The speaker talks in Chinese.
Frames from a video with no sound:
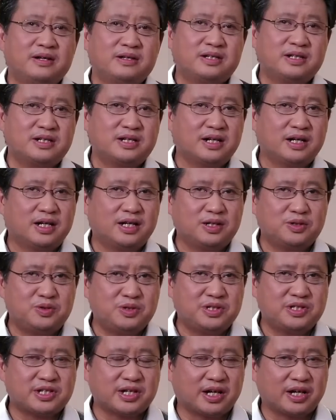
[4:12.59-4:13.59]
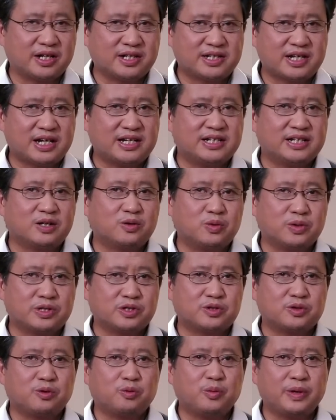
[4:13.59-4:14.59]
这是俄军整个战争过
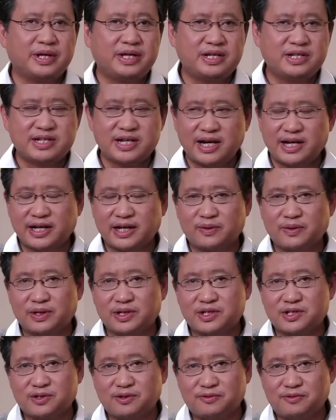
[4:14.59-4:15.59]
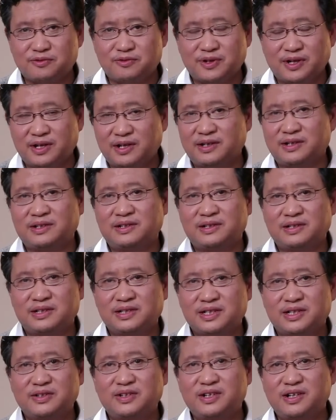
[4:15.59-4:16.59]
程中唯一占领过的州府啊，
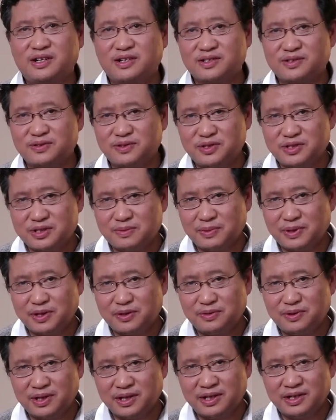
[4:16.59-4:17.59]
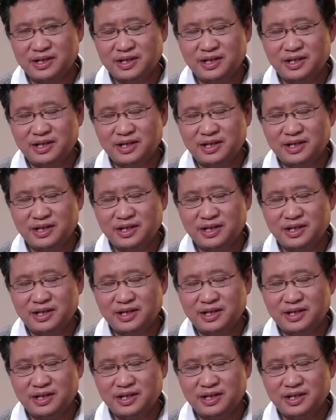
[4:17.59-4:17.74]
就赫尔松就这么丢了。